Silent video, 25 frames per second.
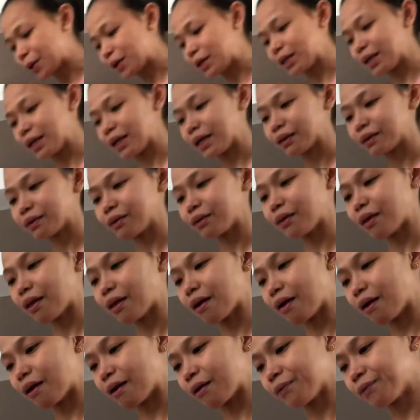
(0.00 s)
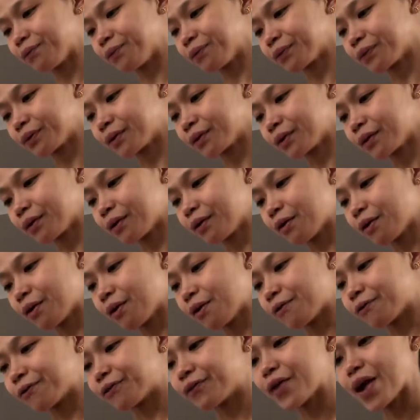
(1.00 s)
maliit na
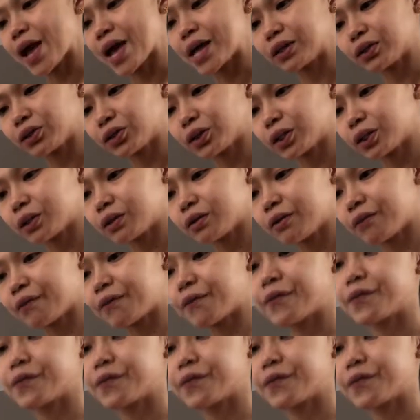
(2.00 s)
French